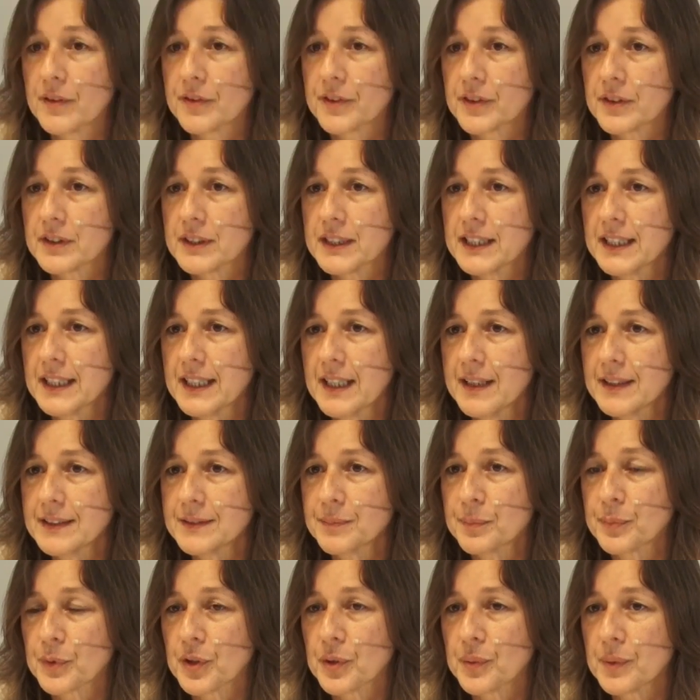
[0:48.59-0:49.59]
las
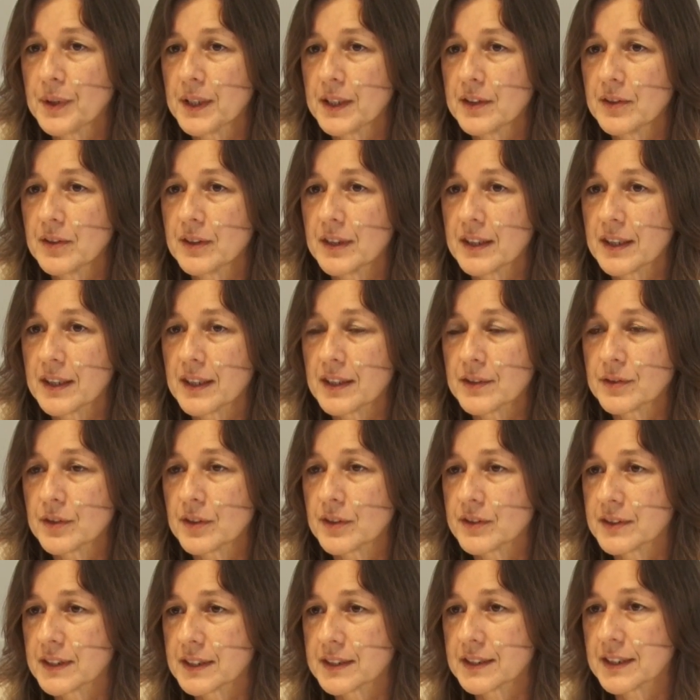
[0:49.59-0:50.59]
fronteras prohibiendo el ingreso
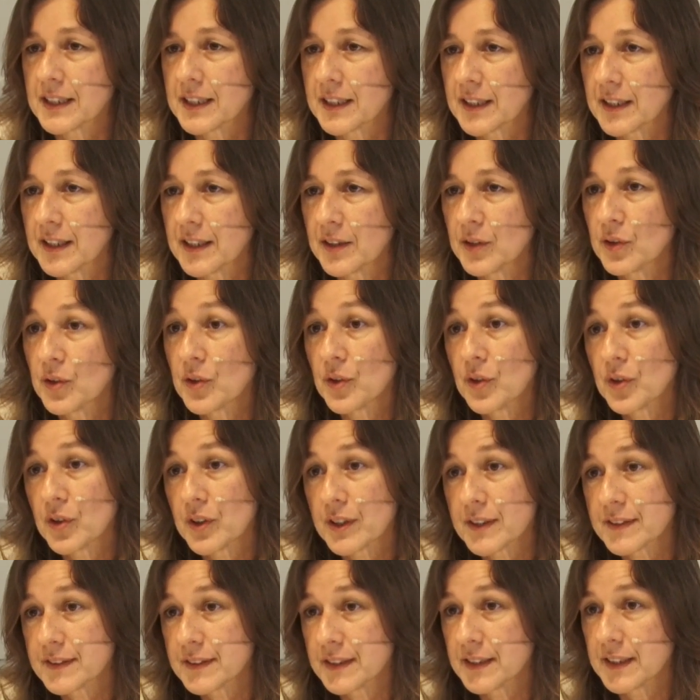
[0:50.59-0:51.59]
a los extranjeros no
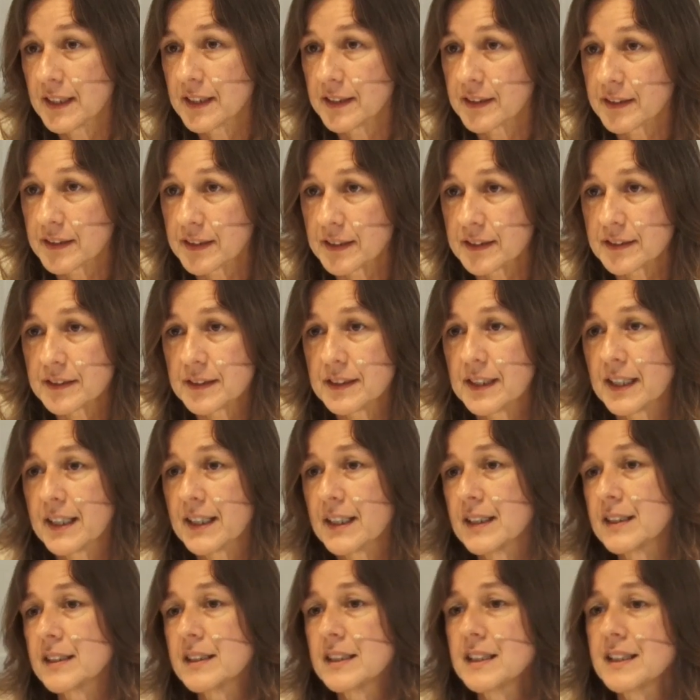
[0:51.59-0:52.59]
residentes. En
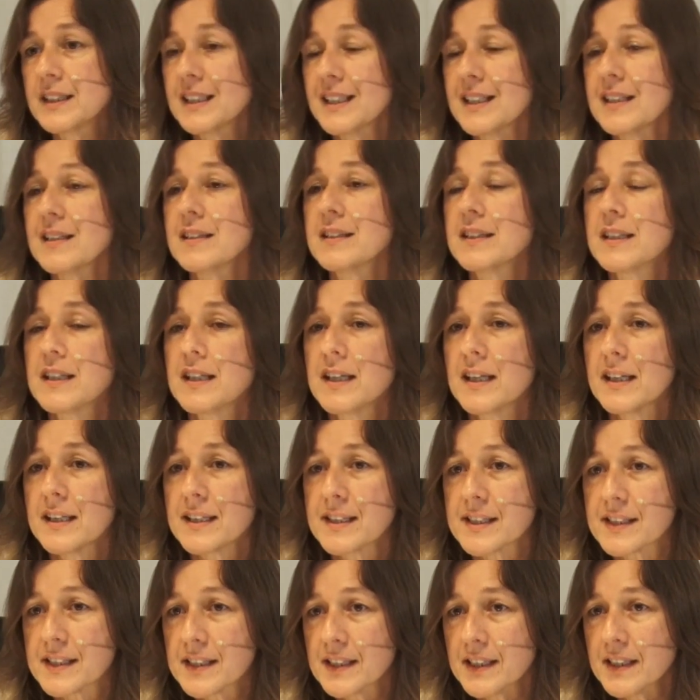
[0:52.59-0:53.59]
Argentina
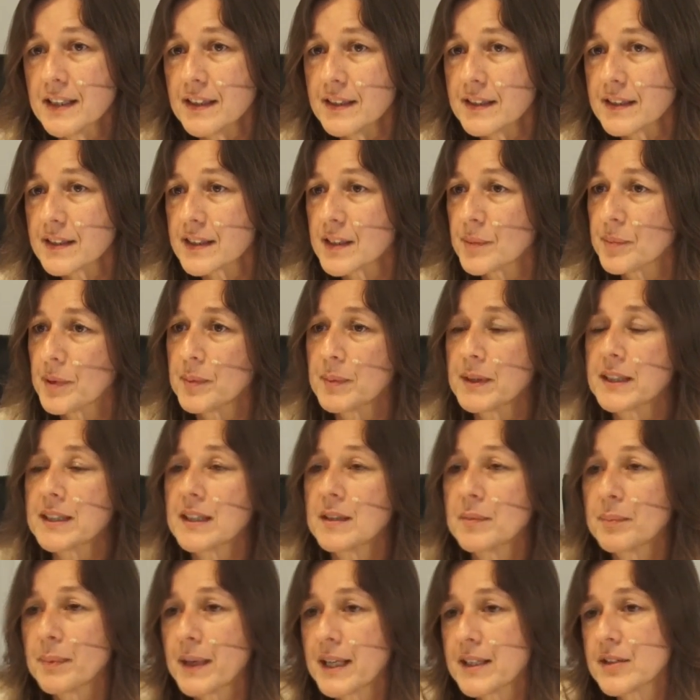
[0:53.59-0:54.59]
sí se
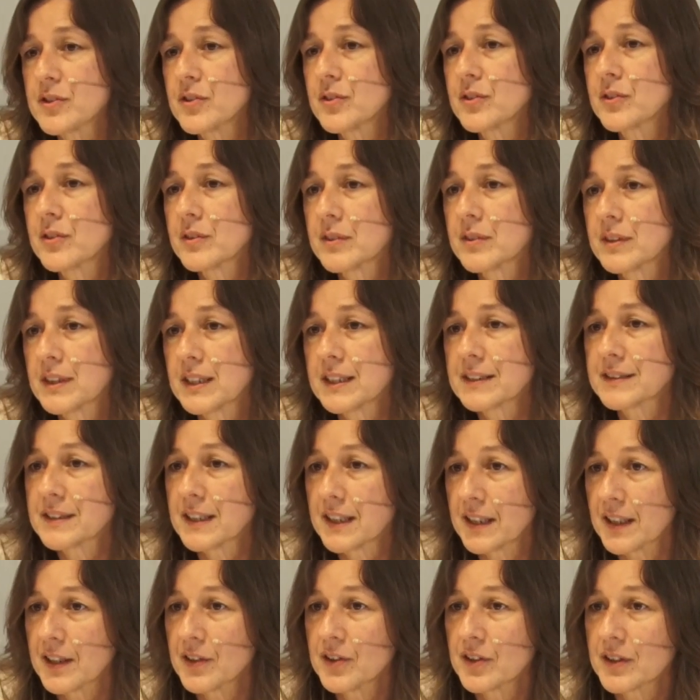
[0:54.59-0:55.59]
permite el paso de
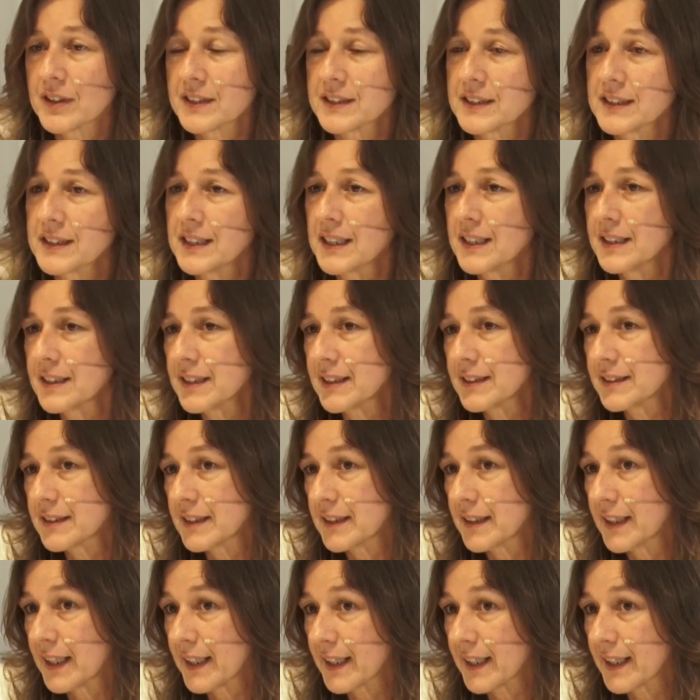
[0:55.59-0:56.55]
extranjeros residentes y de